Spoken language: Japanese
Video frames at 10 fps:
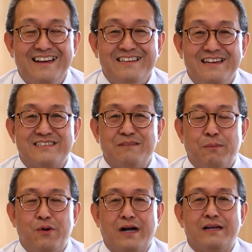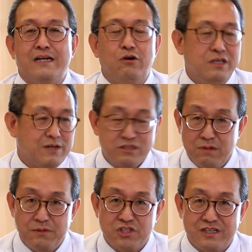イエス様も彼らを戒
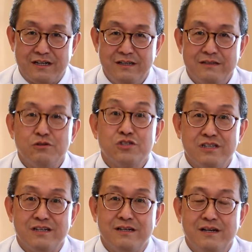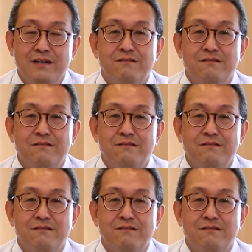めましたそして